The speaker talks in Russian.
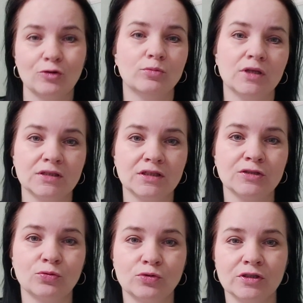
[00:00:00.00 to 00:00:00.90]
У меня
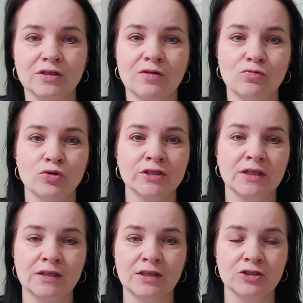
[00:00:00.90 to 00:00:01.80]
здесь ходит хвост,
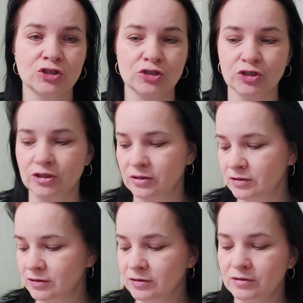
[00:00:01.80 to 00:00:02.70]
конечно же.
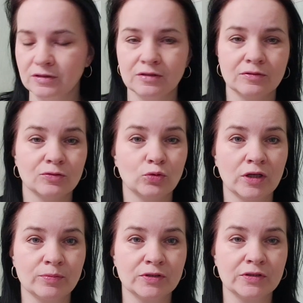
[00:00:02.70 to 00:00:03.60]

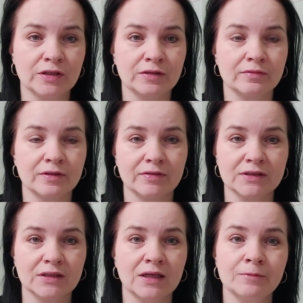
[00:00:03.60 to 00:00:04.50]
Куда без этого
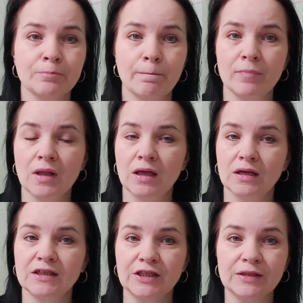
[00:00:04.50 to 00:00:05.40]
хвоста?
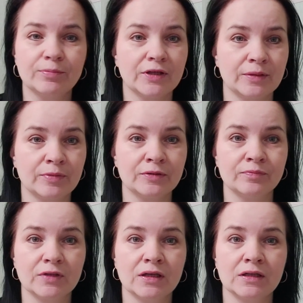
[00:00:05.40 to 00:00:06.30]
Knit
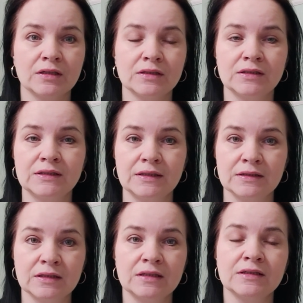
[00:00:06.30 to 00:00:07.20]
Baby –
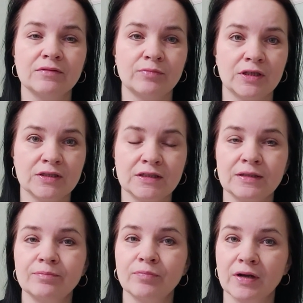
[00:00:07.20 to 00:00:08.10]
детский
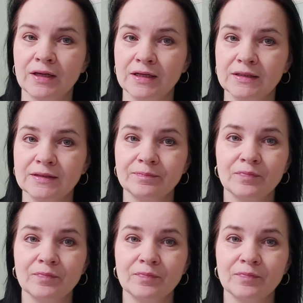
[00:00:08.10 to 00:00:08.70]
совместный проект.